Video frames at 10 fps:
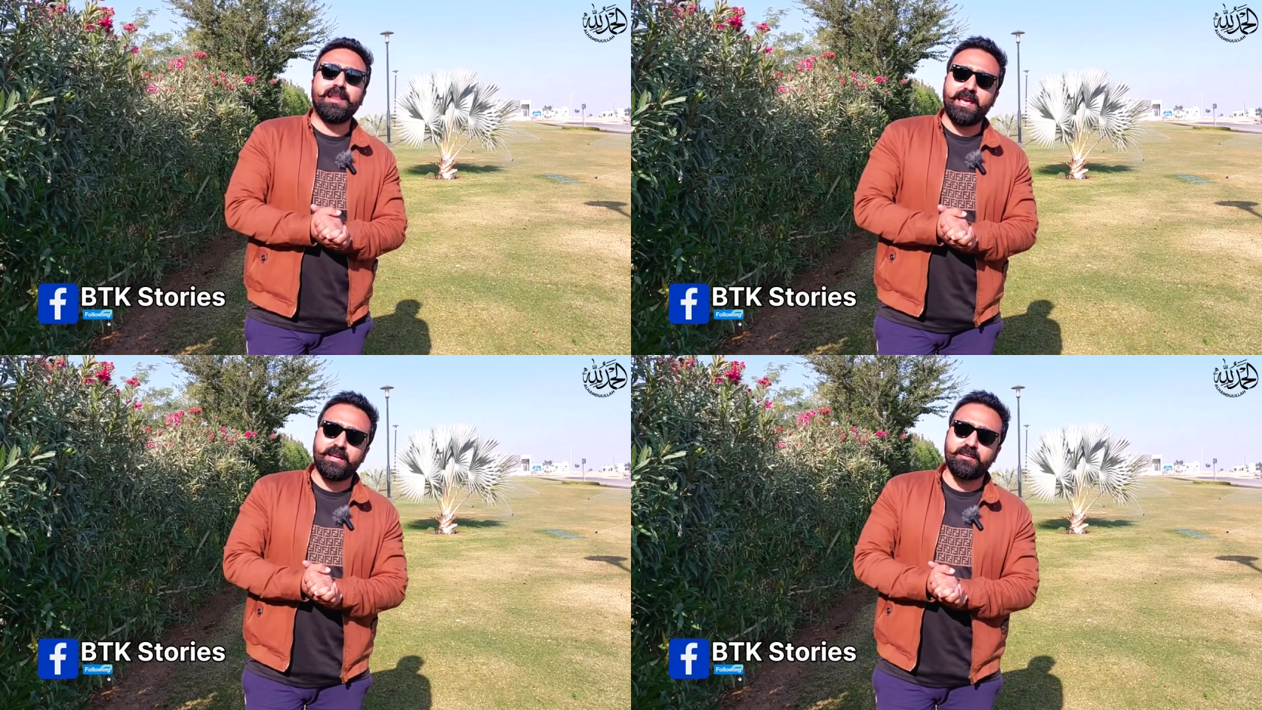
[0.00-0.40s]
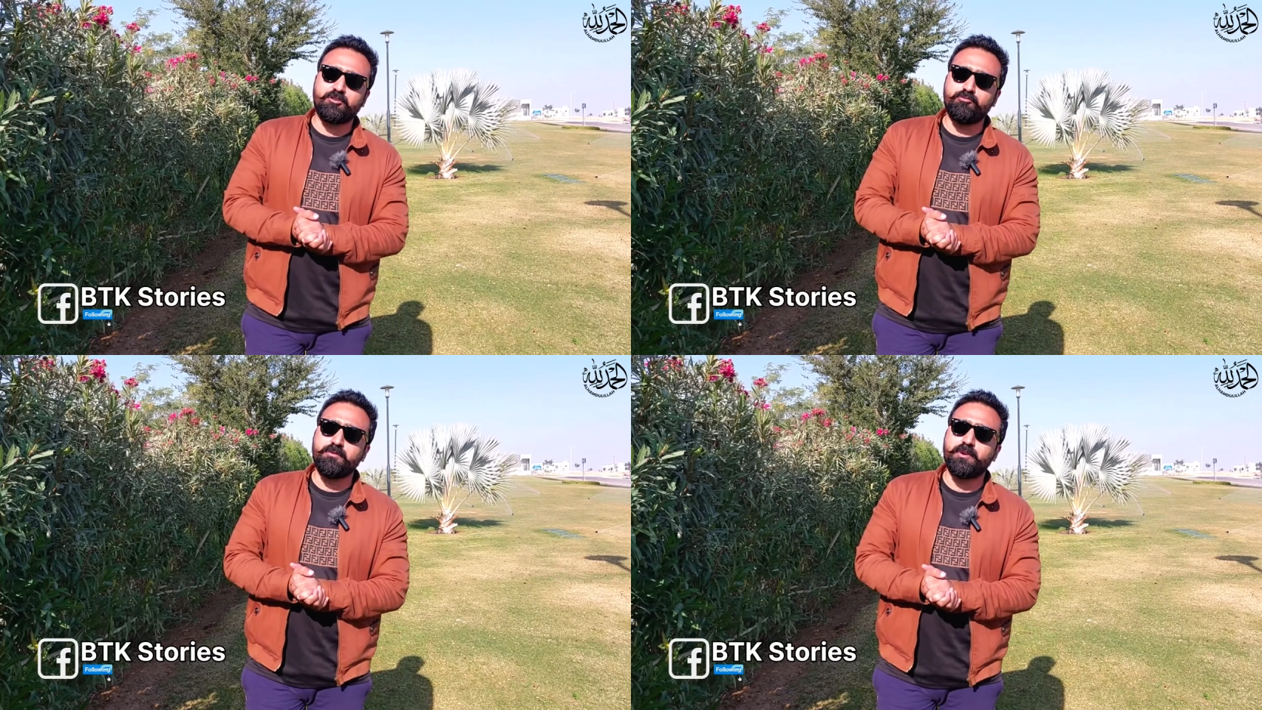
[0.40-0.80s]
बेल आइकन
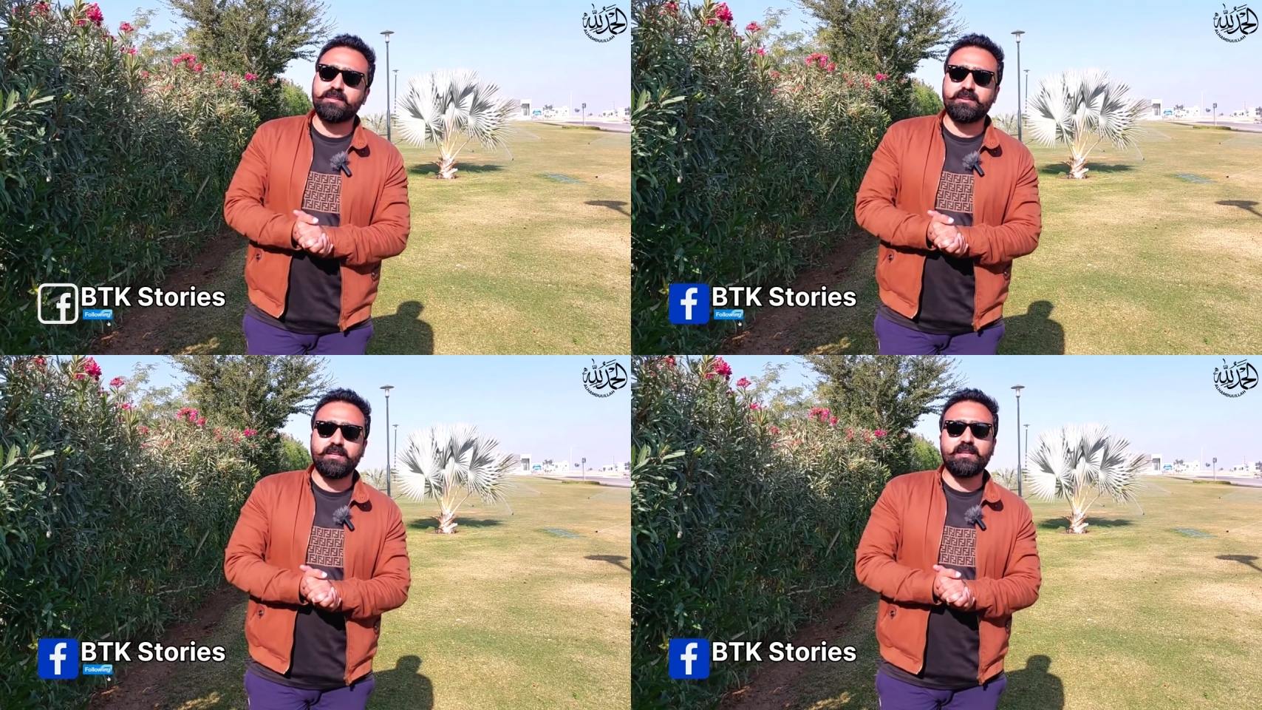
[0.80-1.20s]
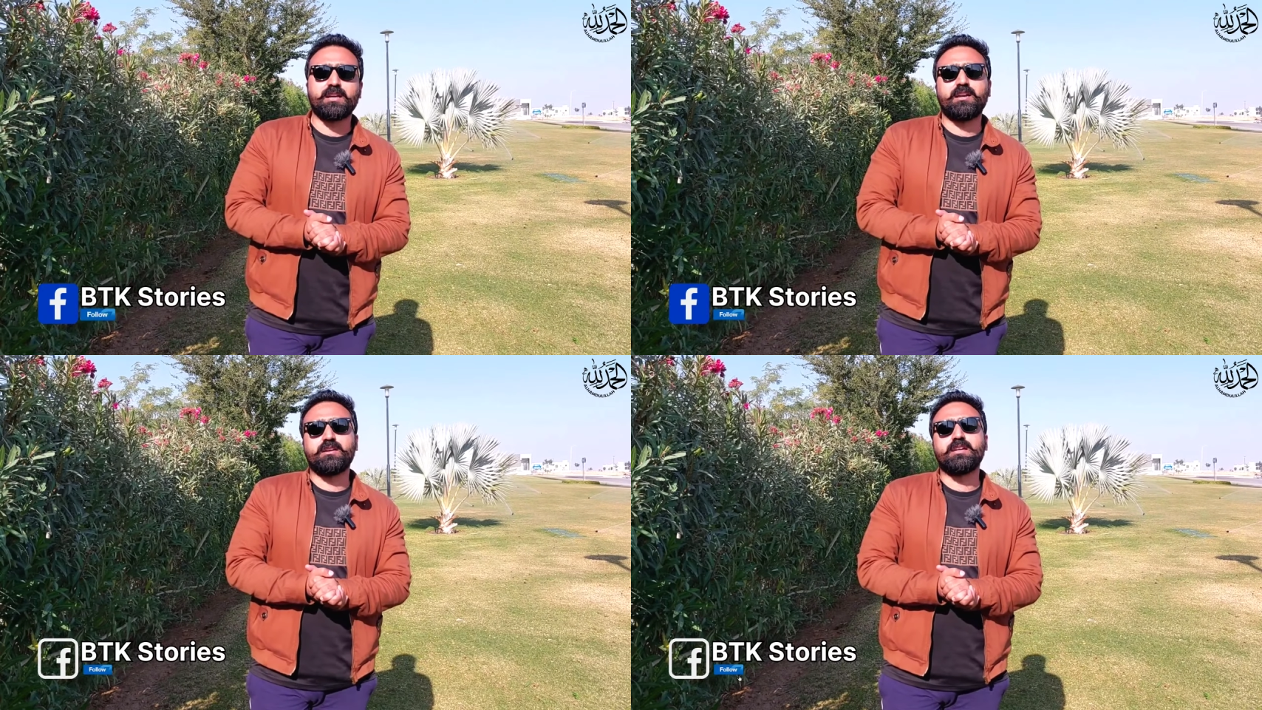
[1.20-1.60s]
को भी प्रेस करें
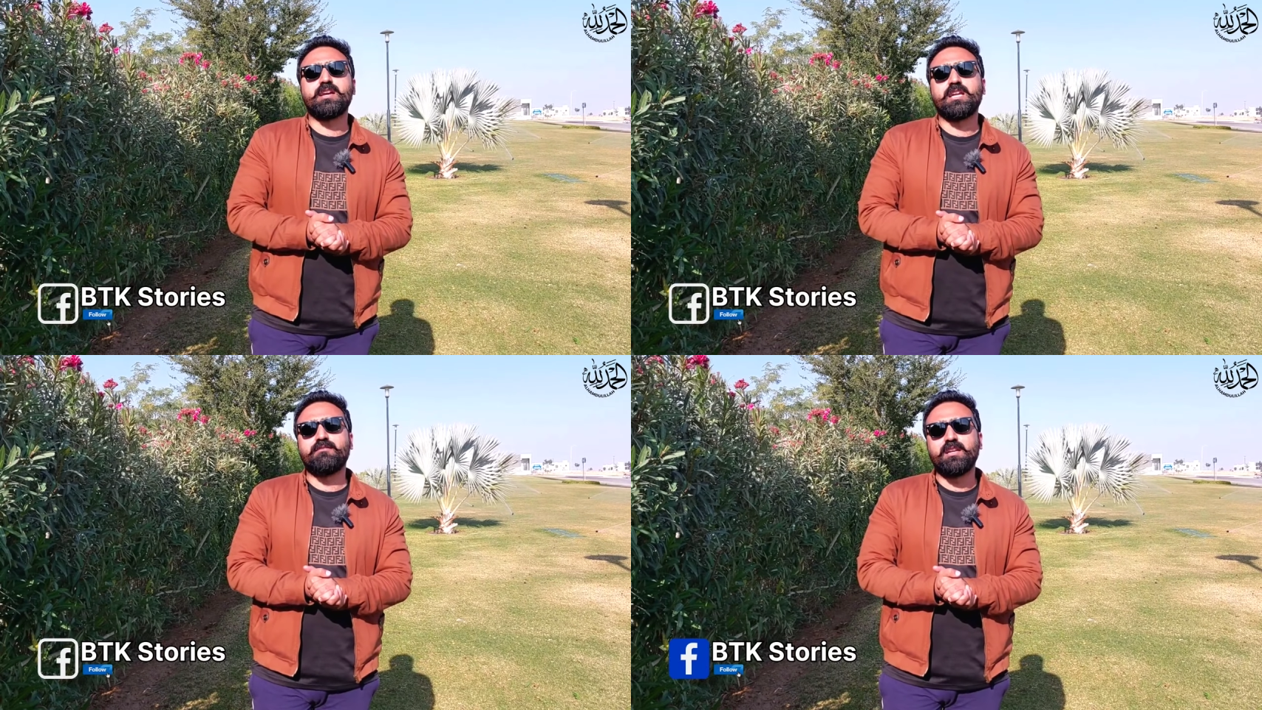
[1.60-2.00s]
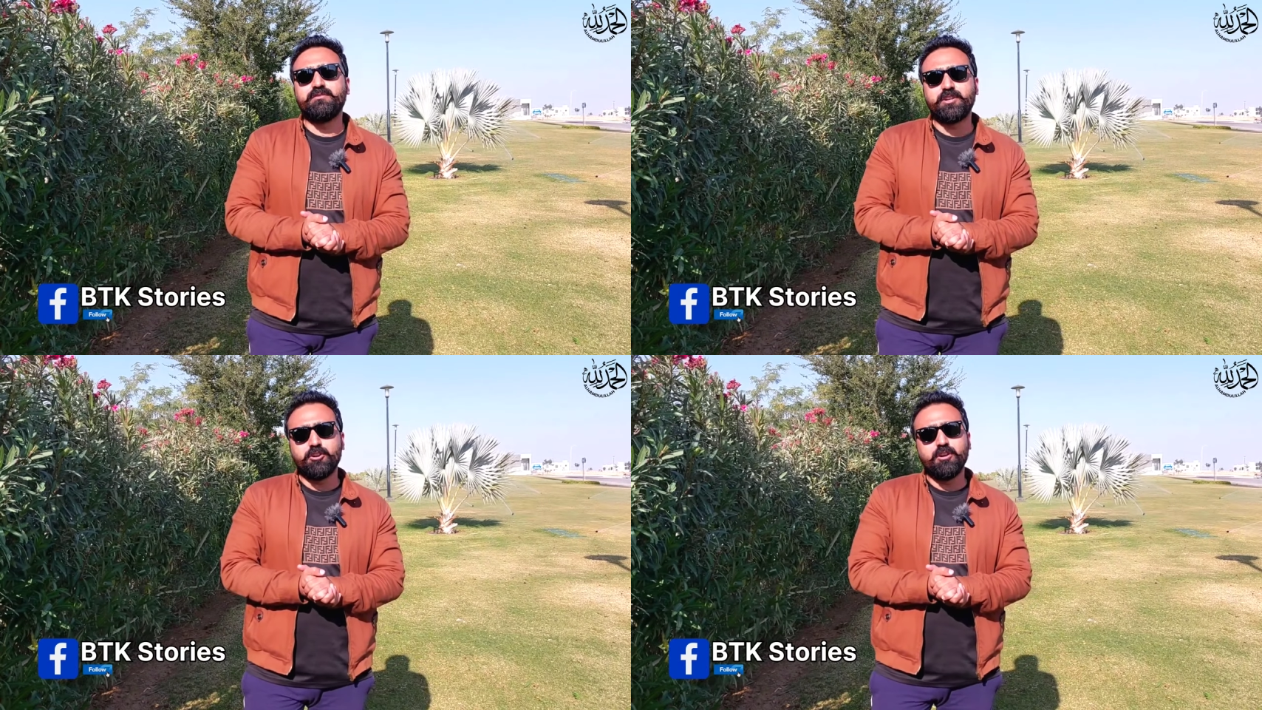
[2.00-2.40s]
ताकि हर नई आने वाली
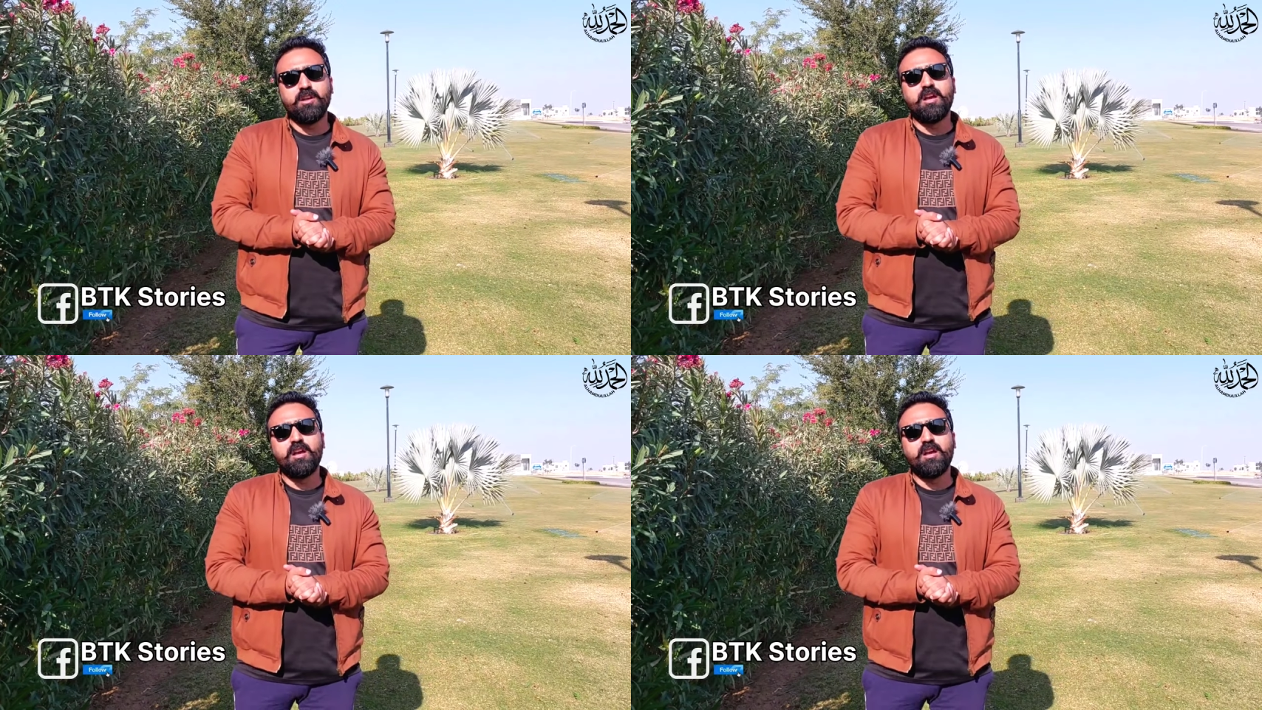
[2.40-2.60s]
वीडियो